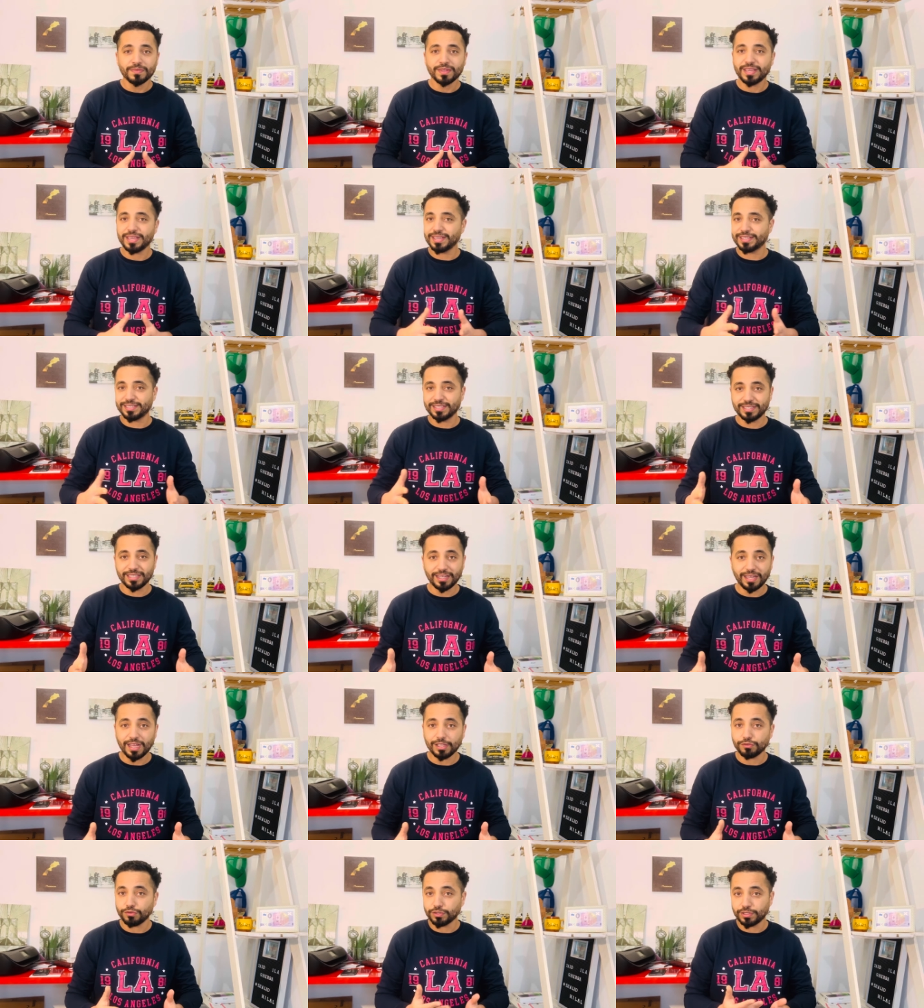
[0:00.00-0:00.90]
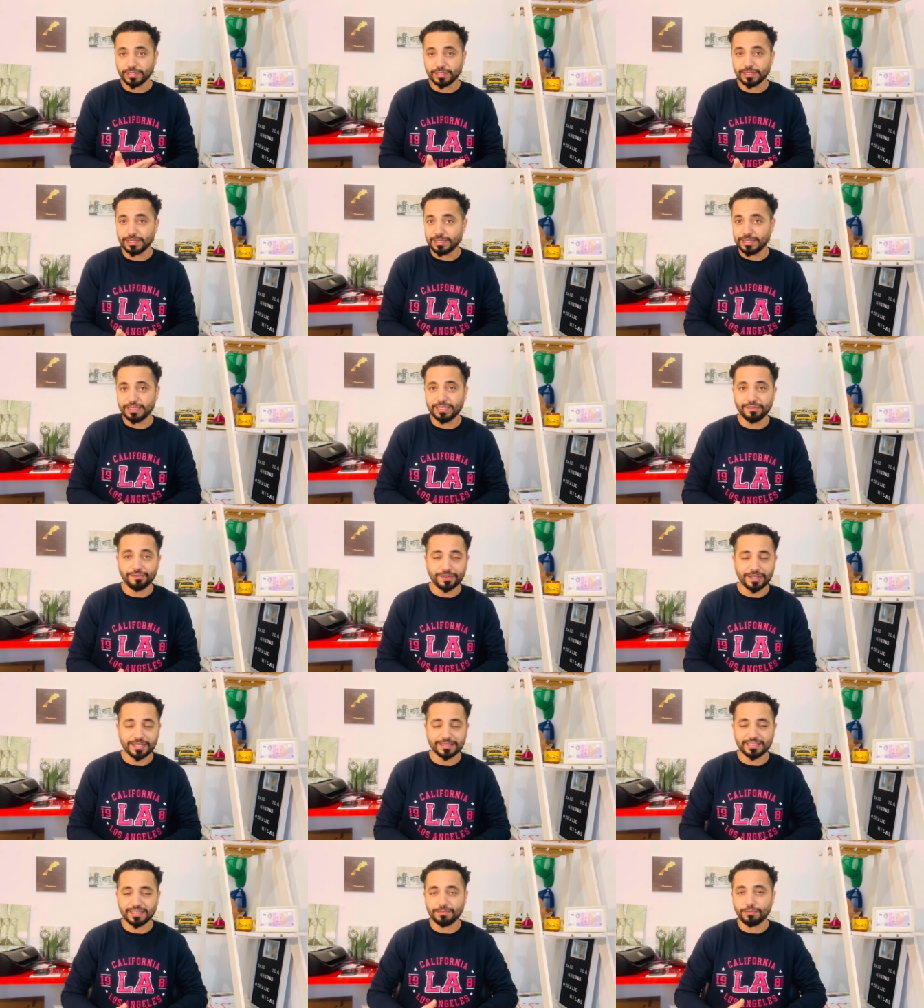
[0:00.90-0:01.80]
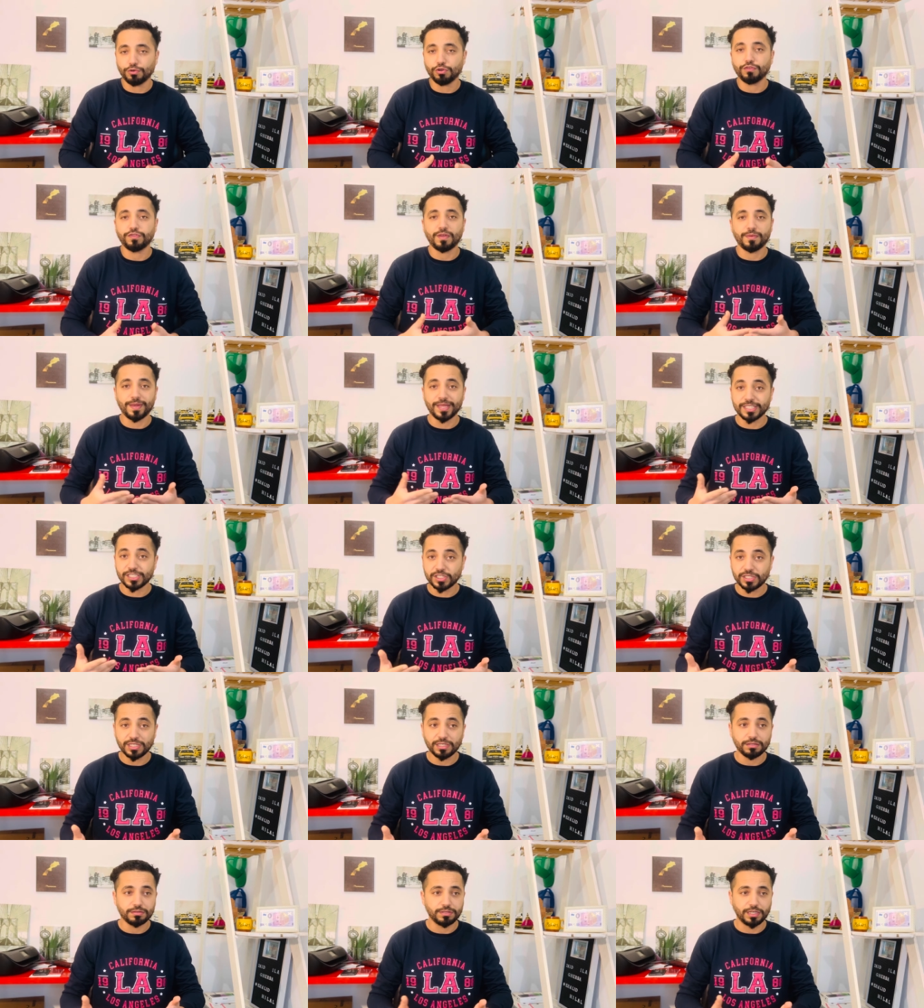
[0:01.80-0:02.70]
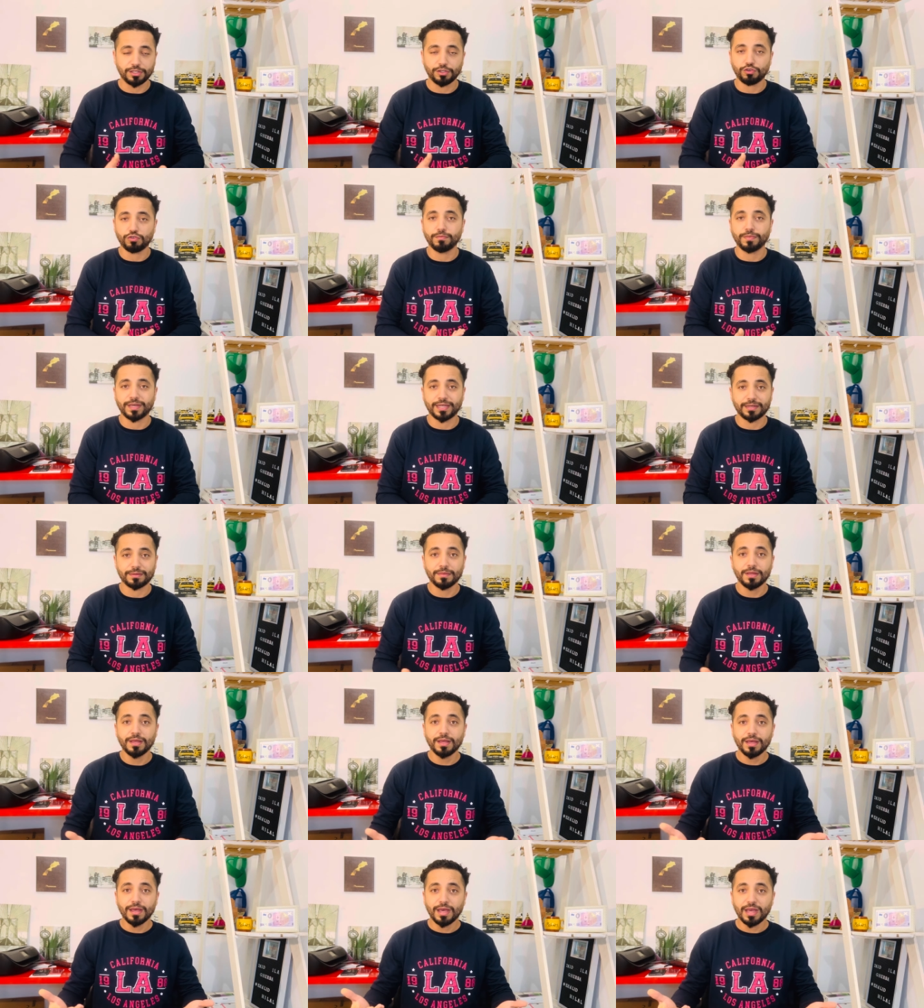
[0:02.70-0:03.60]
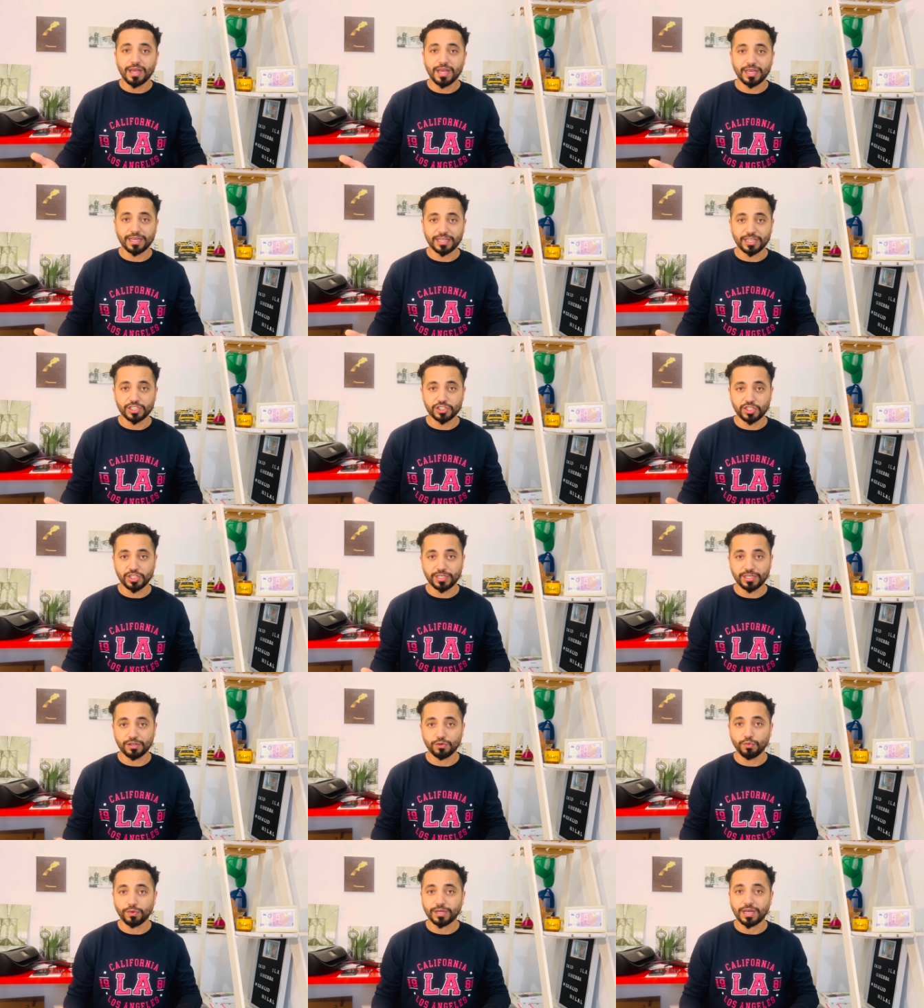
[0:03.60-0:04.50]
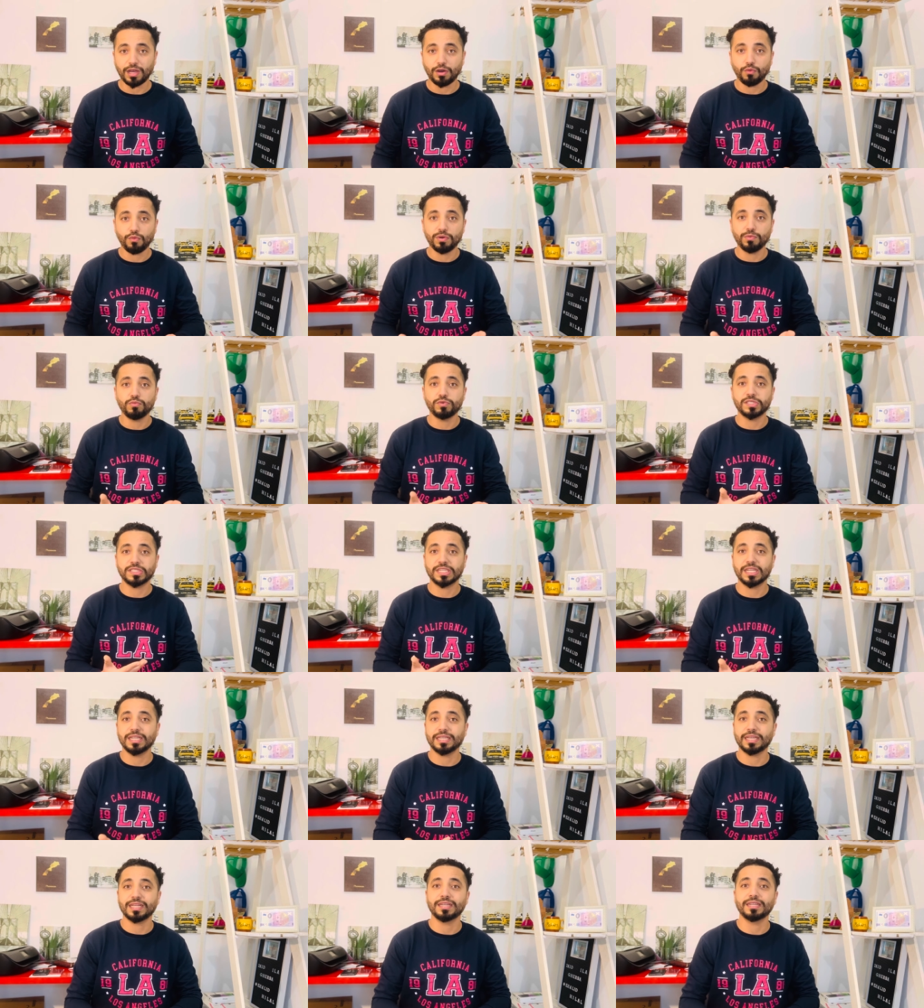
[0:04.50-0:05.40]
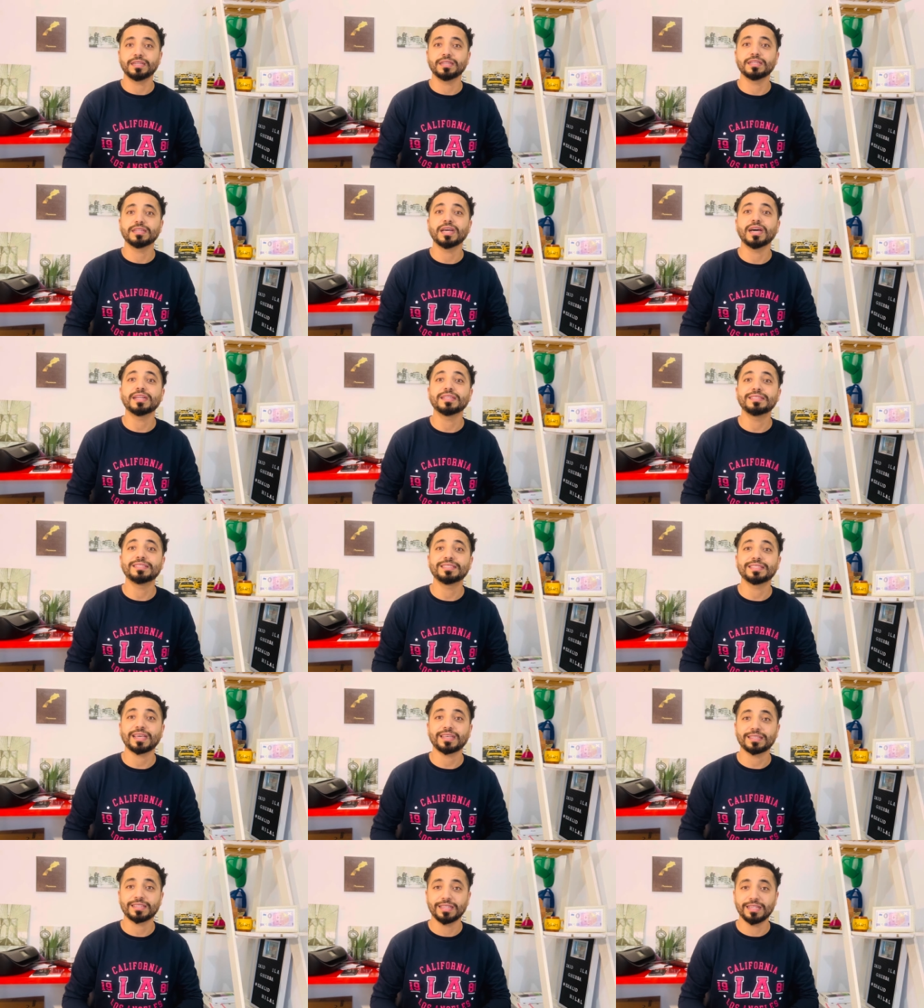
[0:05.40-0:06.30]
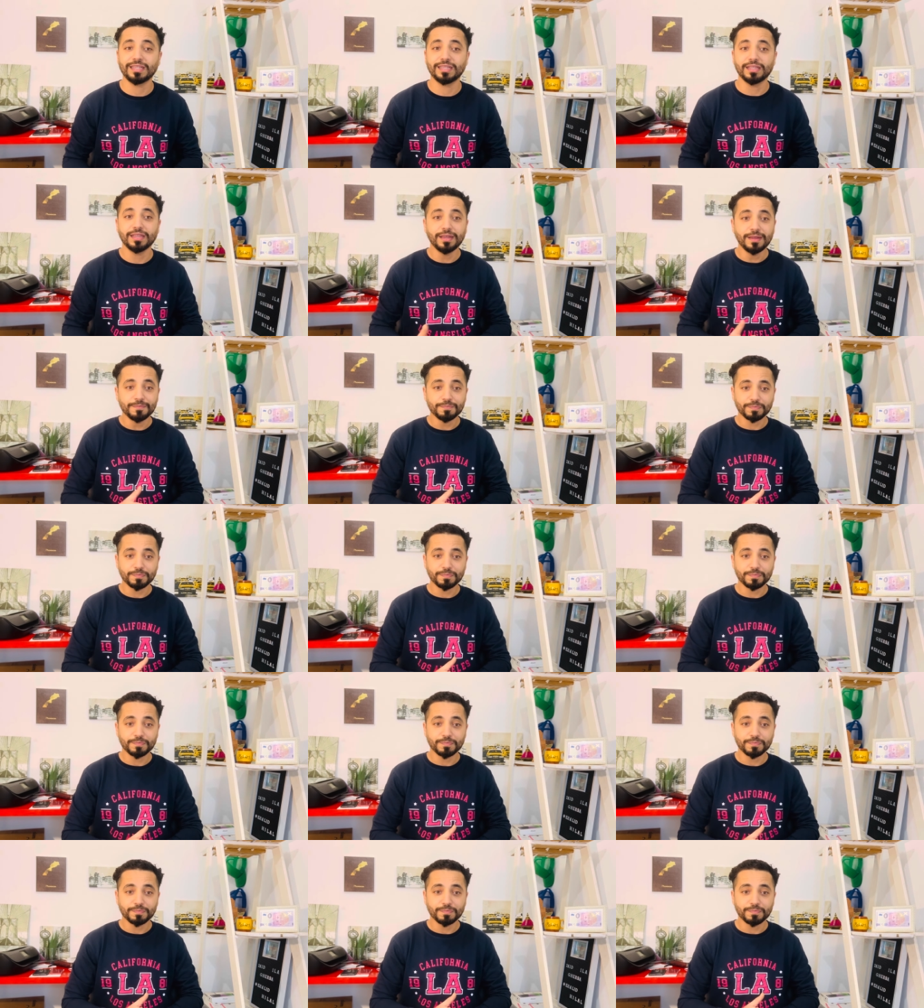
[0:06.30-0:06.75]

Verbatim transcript: اكسيتيرا دونك ان فرنسا معروفه بهذا الشيء نعطيكم غير اخر شيء كان وقع هو المشكل كان نهار تقتل